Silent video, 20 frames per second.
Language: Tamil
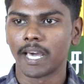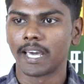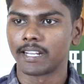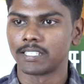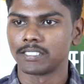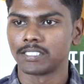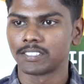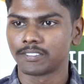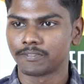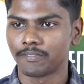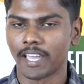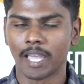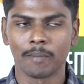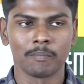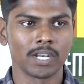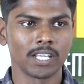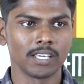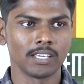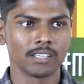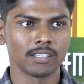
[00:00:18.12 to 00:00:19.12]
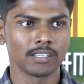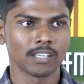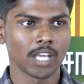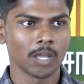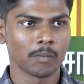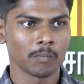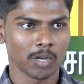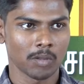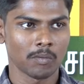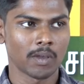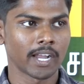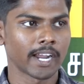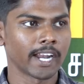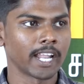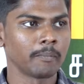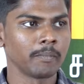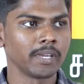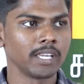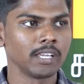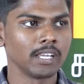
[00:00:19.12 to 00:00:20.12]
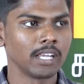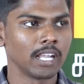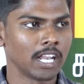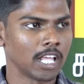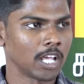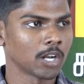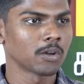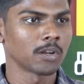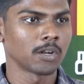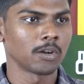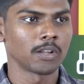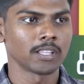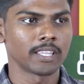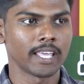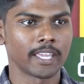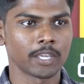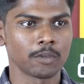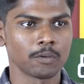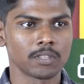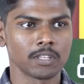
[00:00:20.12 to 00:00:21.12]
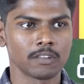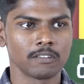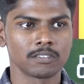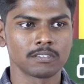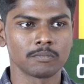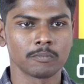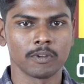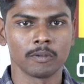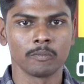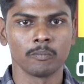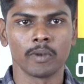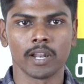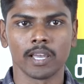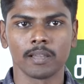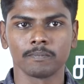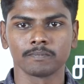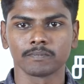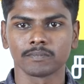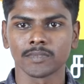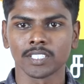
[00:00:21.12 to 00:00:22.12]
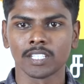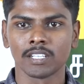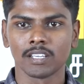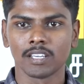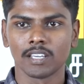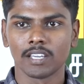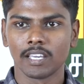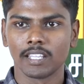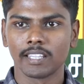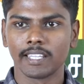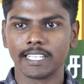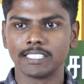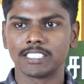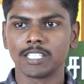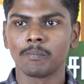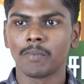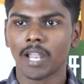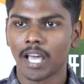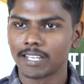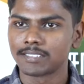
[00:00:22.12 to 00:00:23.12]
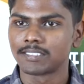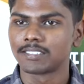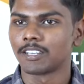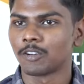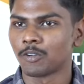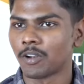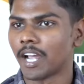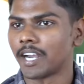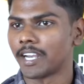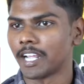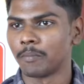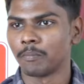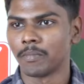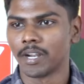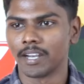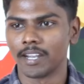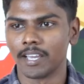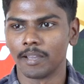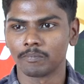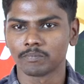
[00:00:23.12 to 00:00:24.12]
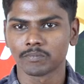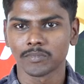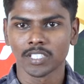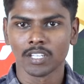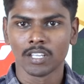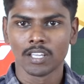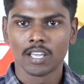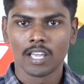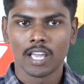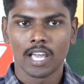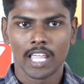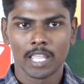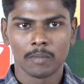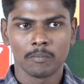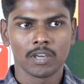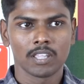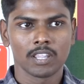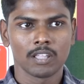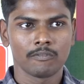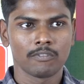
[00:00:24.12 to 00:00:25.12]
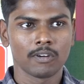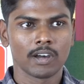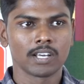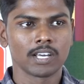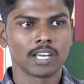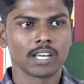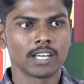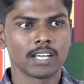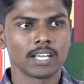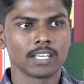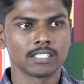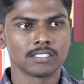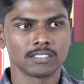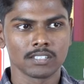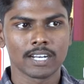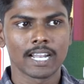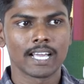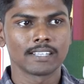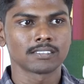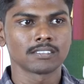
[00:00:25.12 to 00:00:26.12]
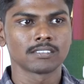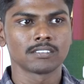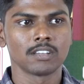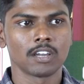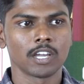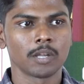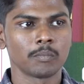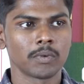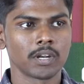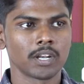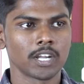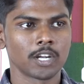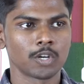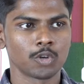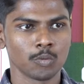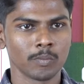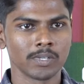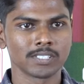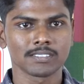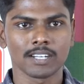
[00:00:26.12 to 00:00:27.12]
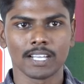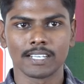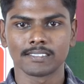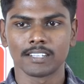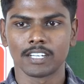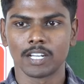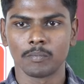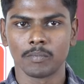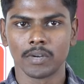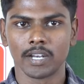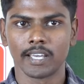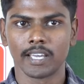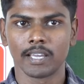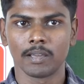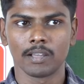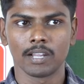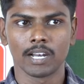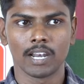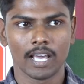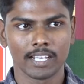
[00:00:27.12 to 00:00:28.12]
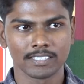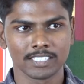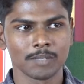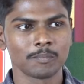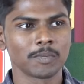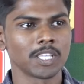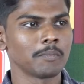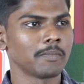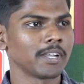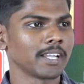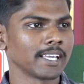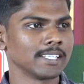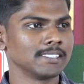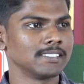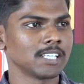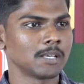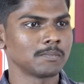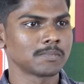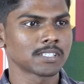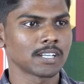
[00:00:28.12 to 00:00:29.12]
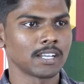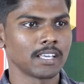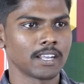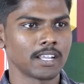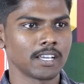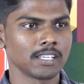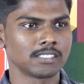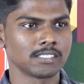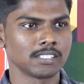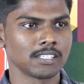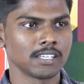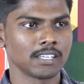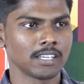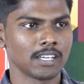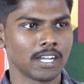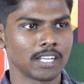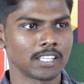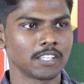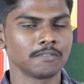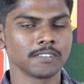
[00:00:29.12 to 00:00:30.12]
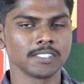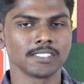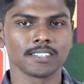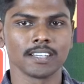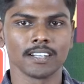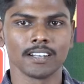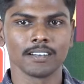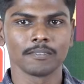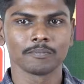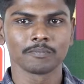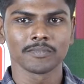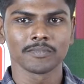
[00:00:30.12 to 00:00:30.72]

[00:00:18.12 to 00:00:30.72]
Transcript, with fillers: பேரண்ட்ஸ் ஃபேமிலி அப்புறம் அகாடமி எல்லாருக்கும் என்னோடய தேங்க்யூ தெரிவிச்சு விரும்புகிறேன் எக்ஸாம் லாஸ்ட் இயரும் நான் அட்டன் பண்ணேன் அதே மாதிரி தான் கிளாஸஸ் ஜாயின் பண்ணேன் டூ மந்த்ஸ் கிளாஸ் அட்டன் பண்ணேன் லாஸ்ட் டைம் இதே மாதிரி எனக்கு எக்ஸாம்ஸ் கிளியர் ஆச்சு அடுத்து ஃபிசிக்கல்